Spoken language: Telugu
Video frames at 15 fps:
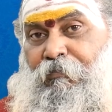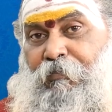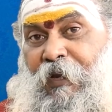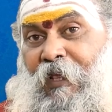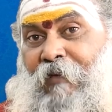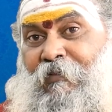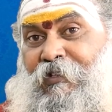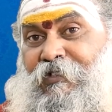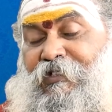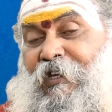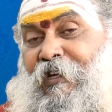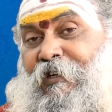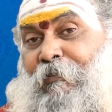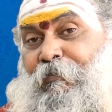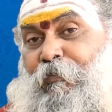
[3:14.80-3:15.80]

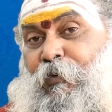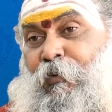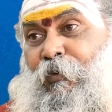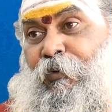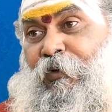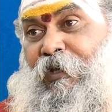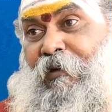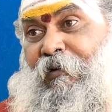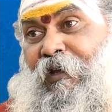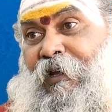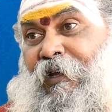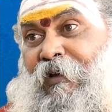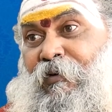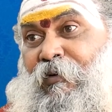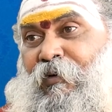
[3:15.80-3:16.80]
ప్రేమించేటప్పుడు ఏ
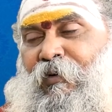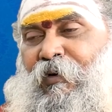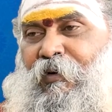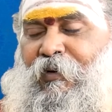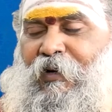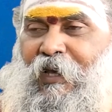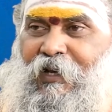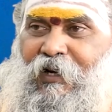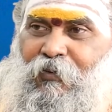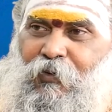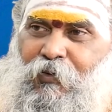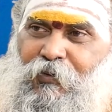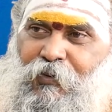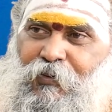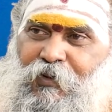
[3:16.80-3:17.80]
లగ్నం
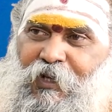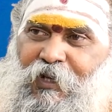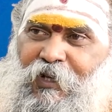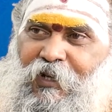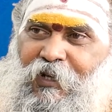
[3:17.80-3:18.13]
ఉంటుంది